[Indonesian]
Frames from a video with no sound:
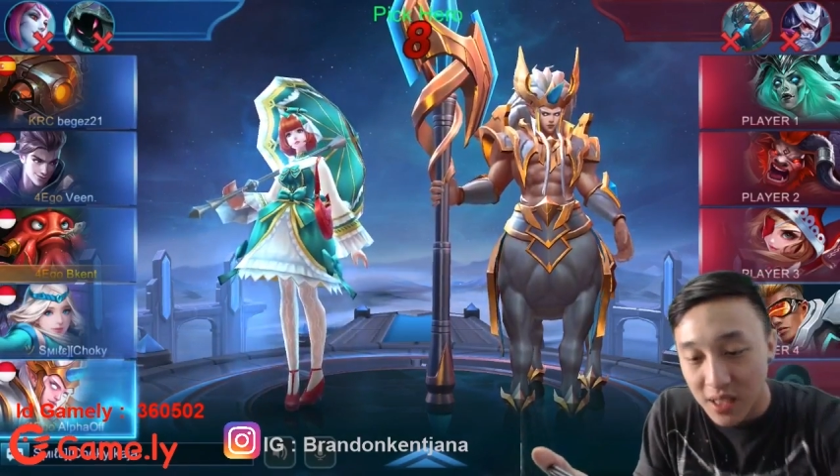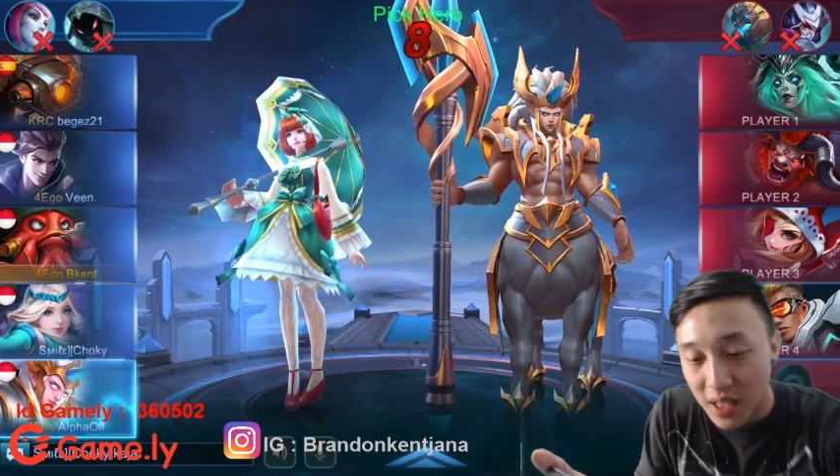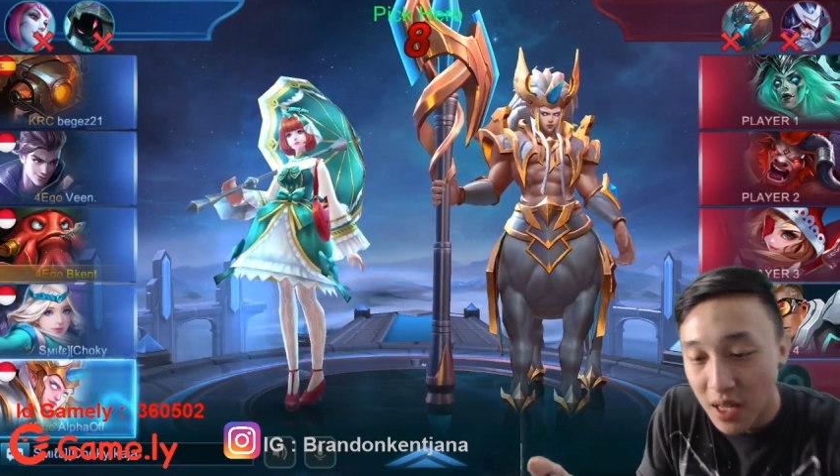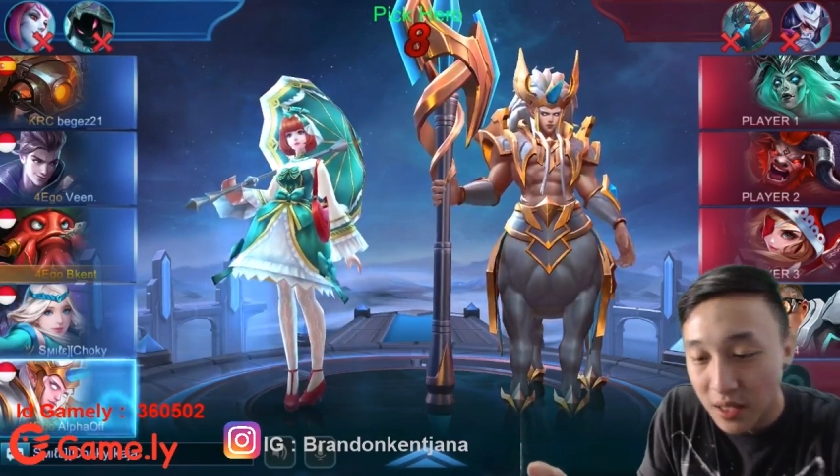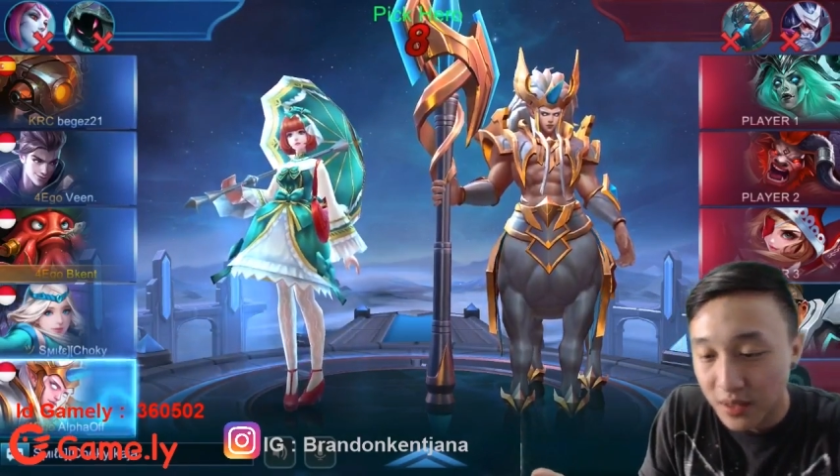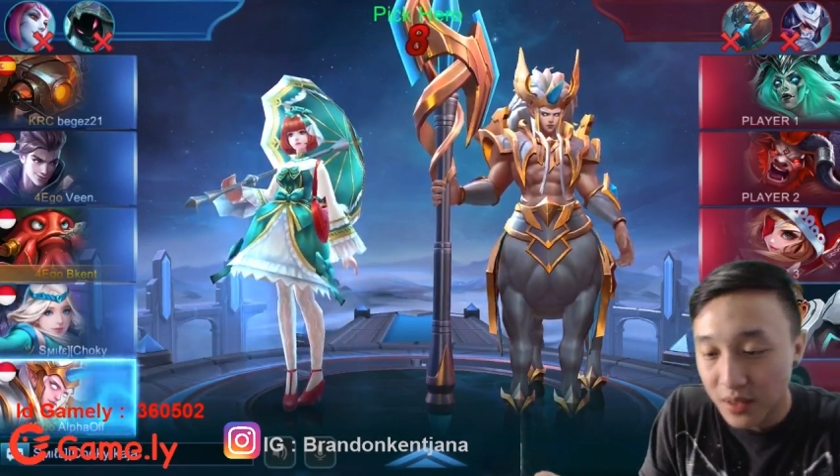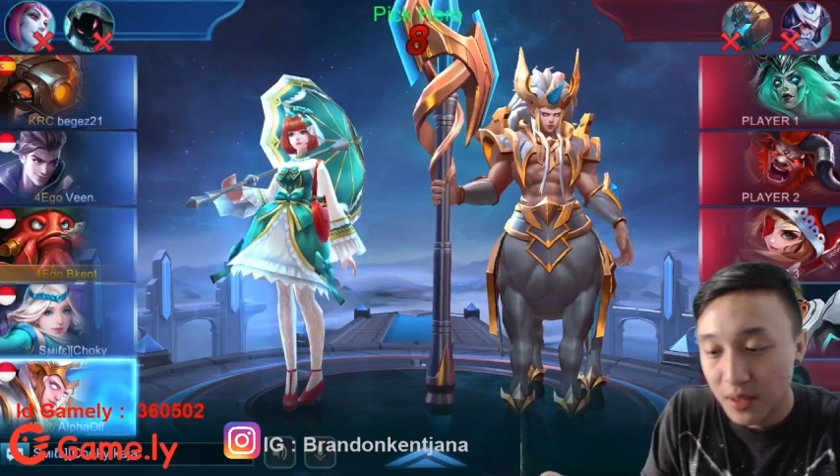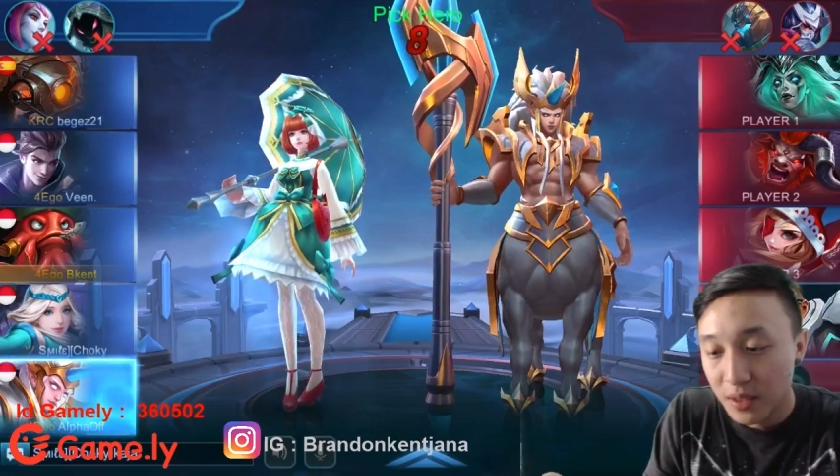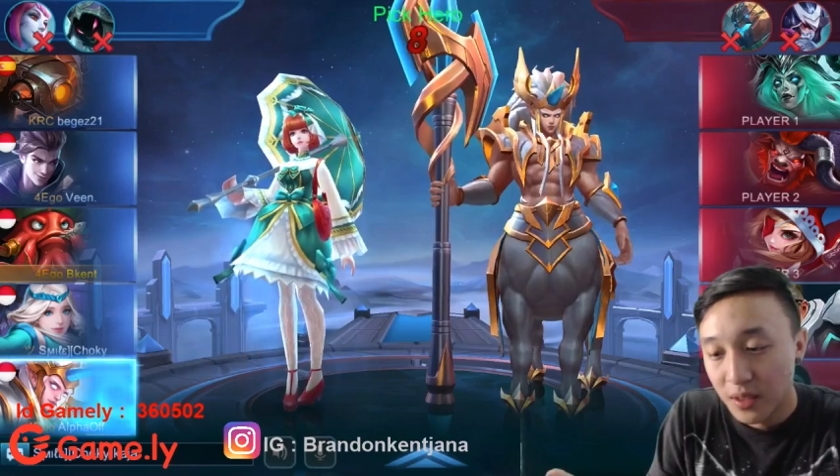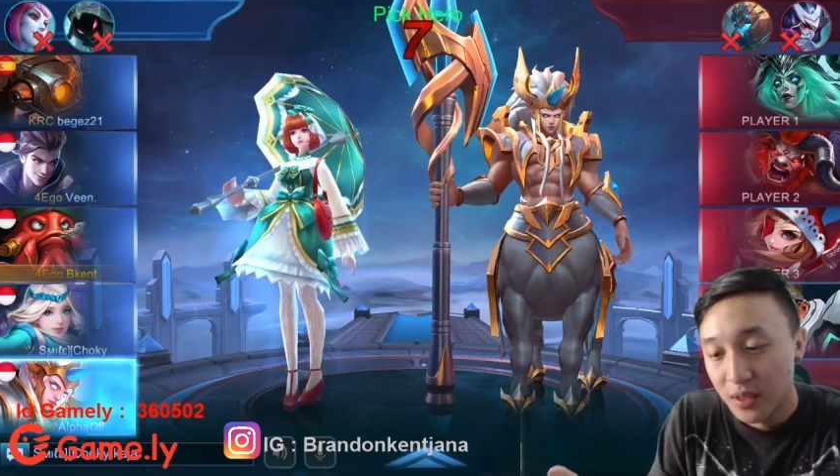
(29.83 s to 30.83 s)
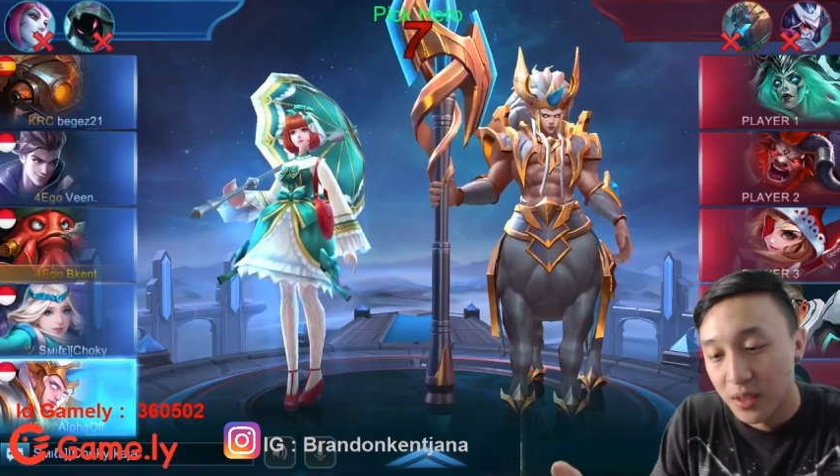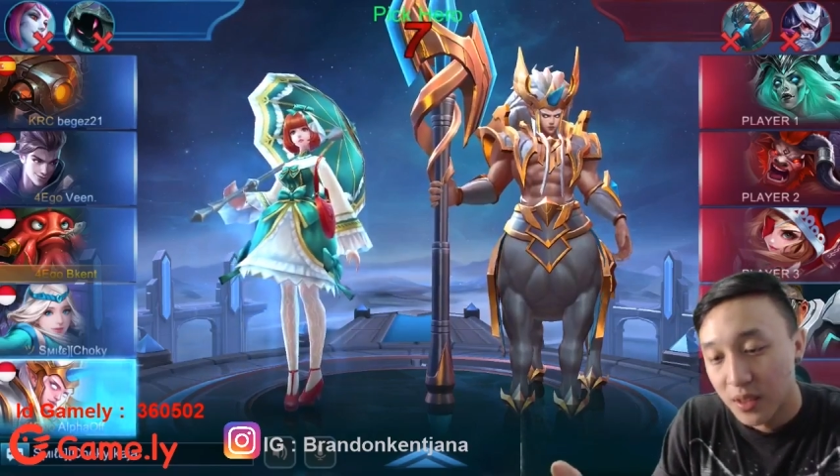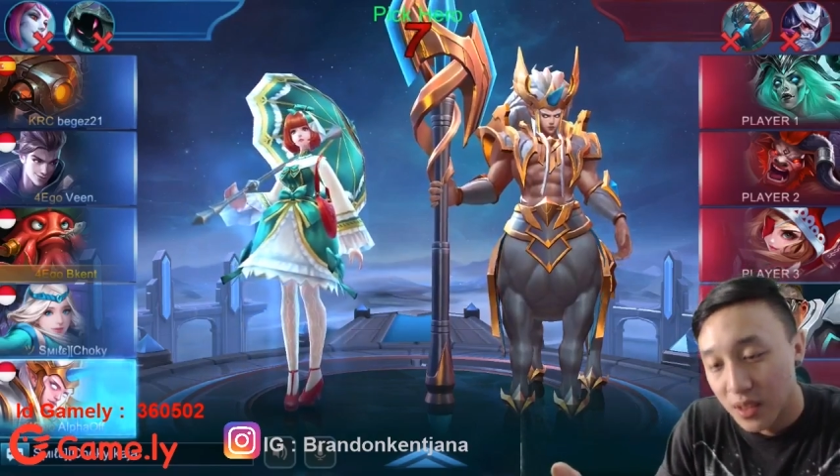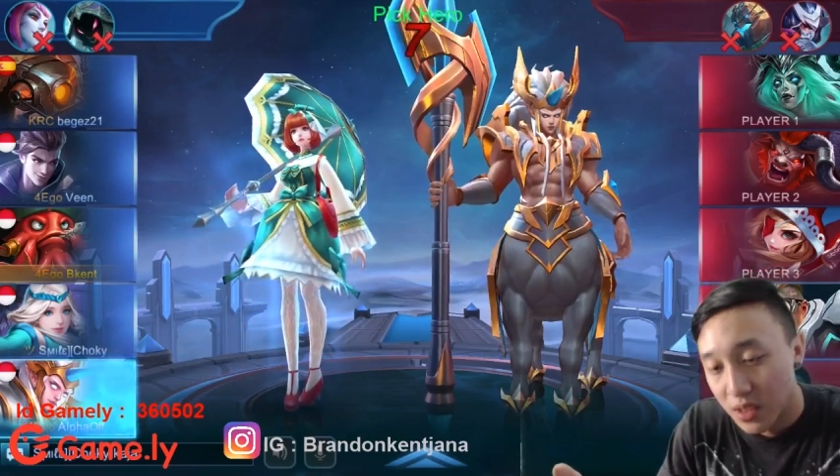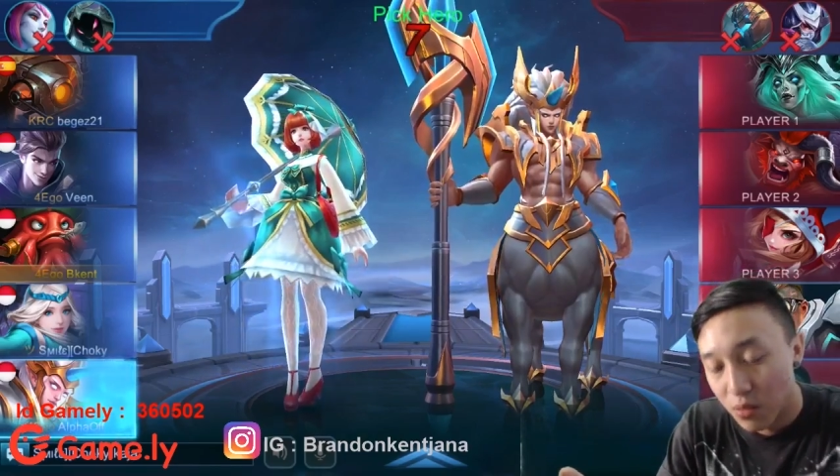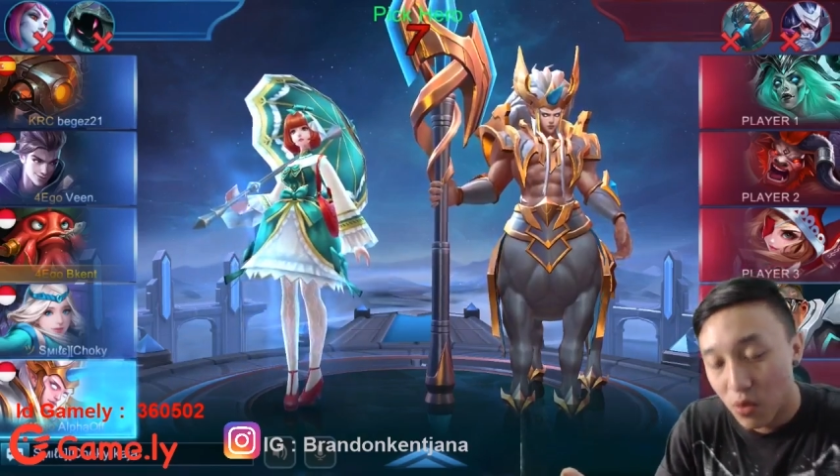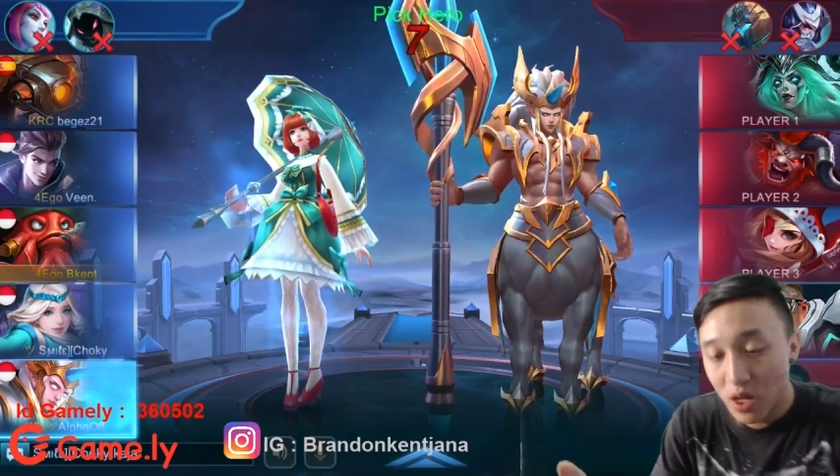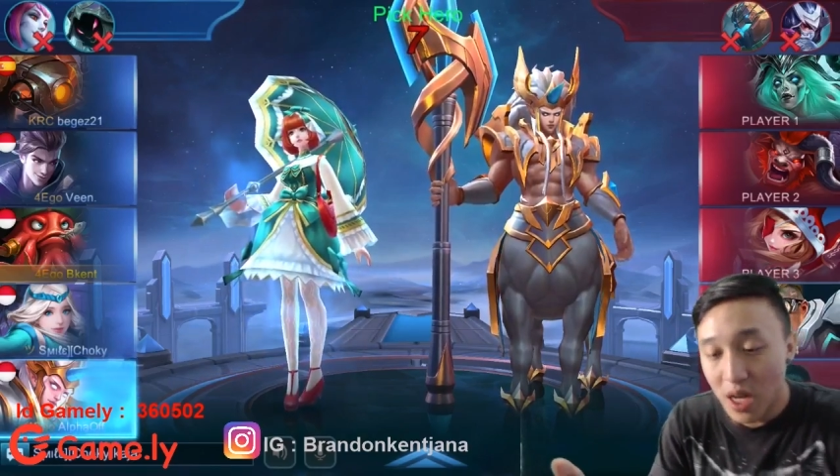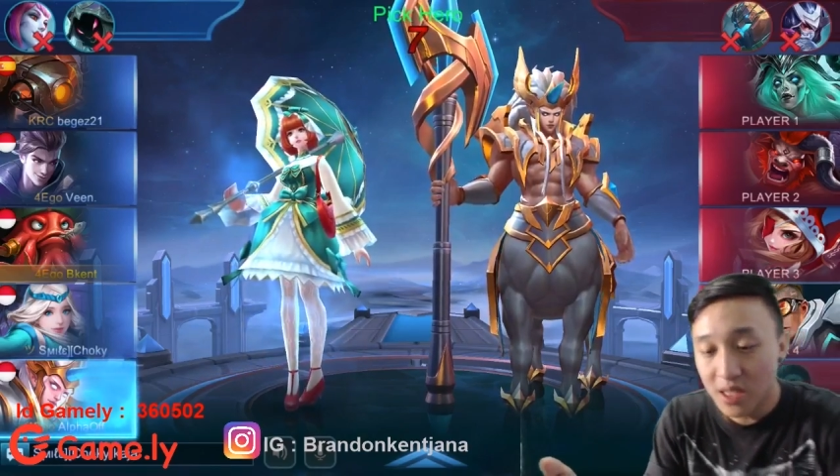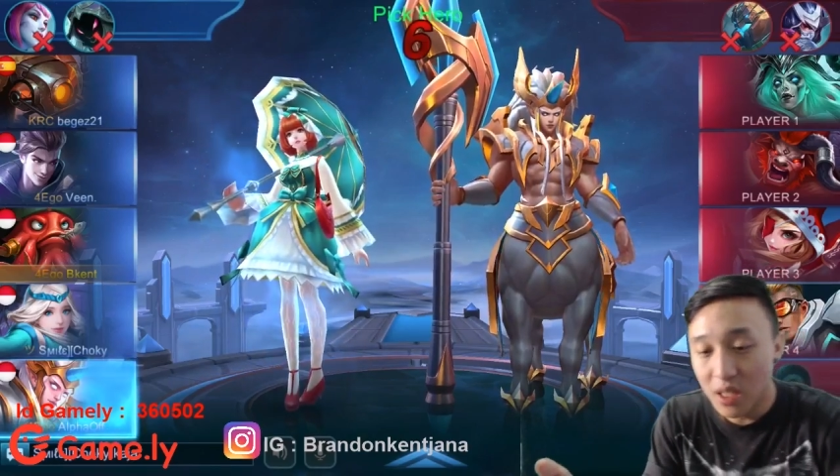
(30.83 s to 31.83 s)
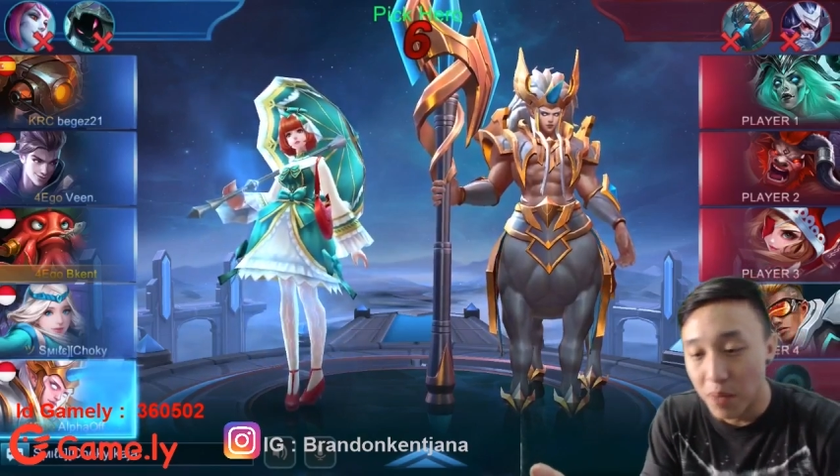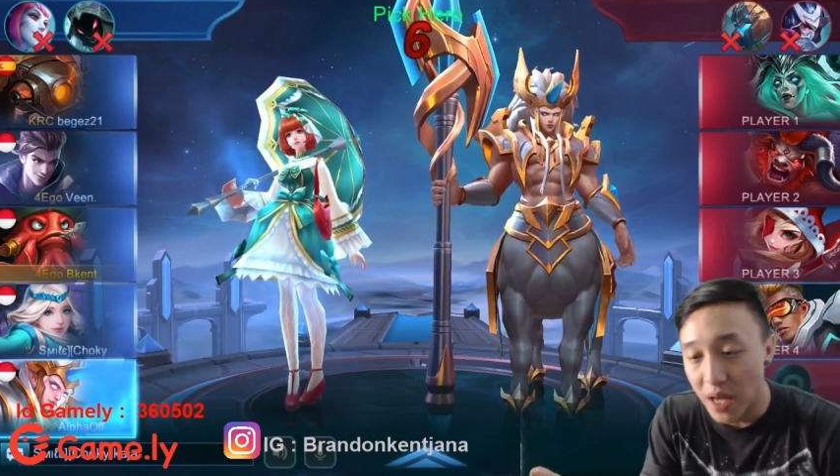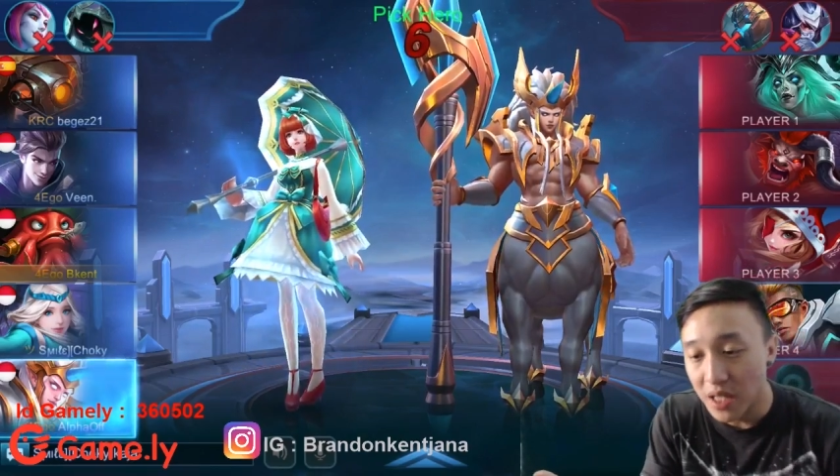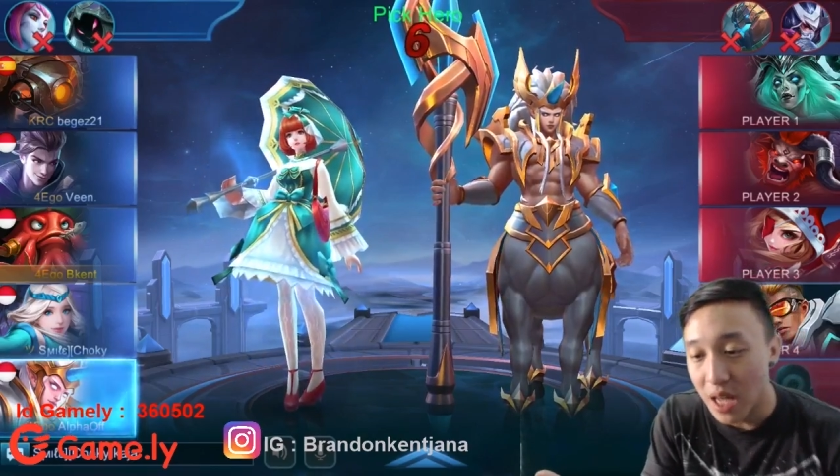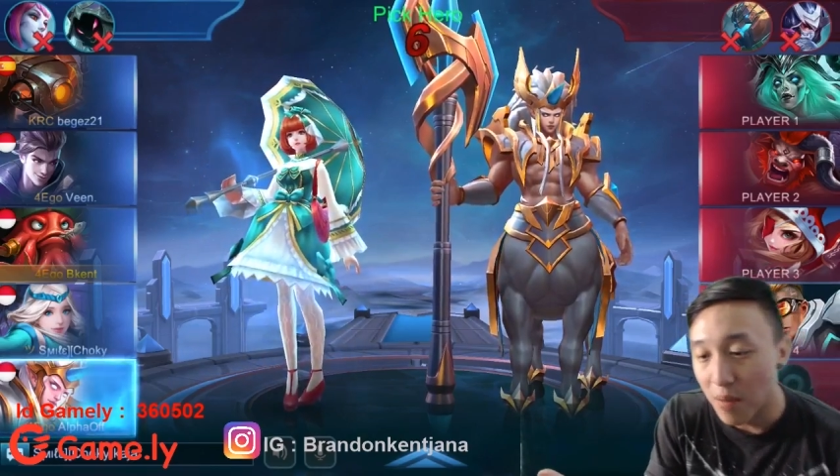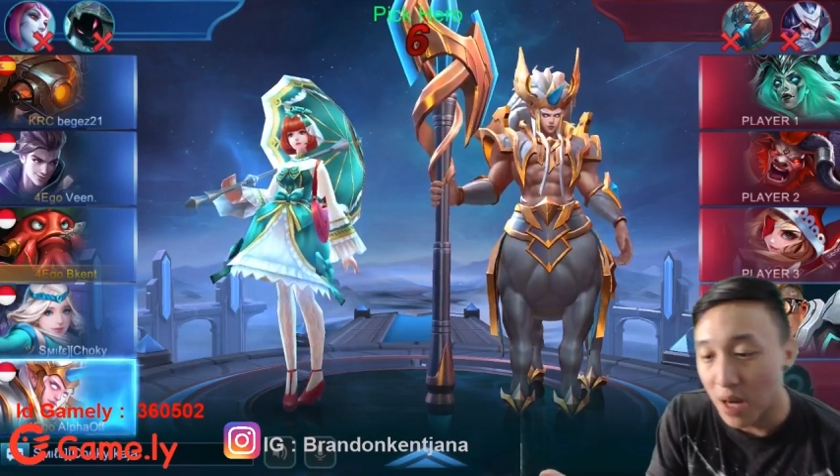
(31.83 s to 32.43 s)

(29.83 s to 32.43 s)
sih ya. Semoga sih Ben gak